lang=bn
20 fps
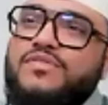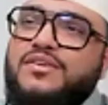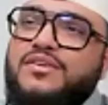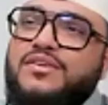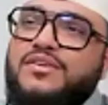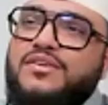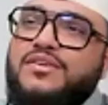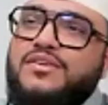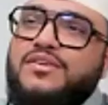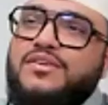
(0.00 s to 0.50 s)

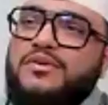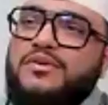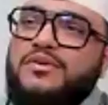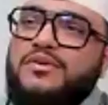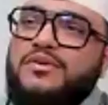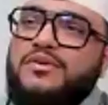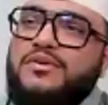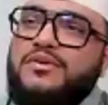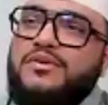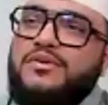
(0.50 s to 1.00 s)
মাতৃ
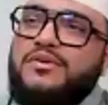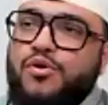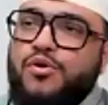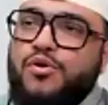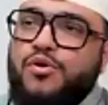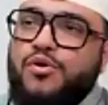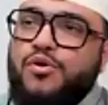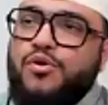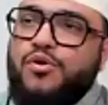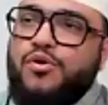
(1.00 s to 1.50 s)

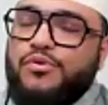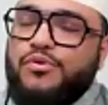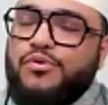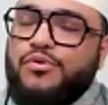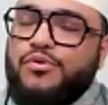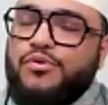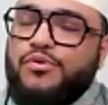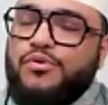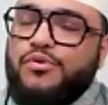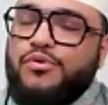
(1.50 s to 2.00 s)

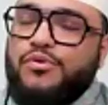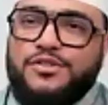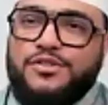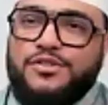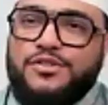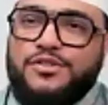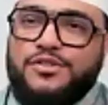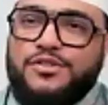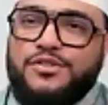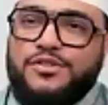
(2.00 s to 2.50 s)
গর্ভে
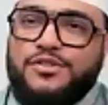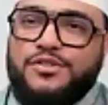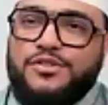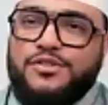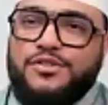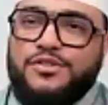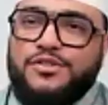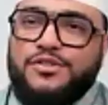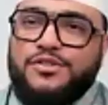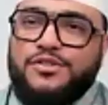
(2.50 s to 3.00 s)
জন্ম
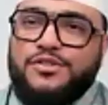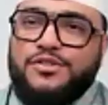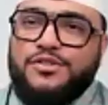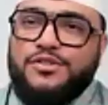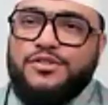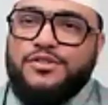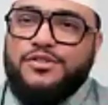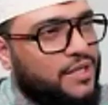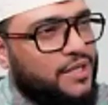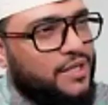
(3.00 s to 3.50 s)
নেওয়ার
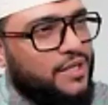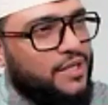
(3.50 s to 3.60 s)
পরে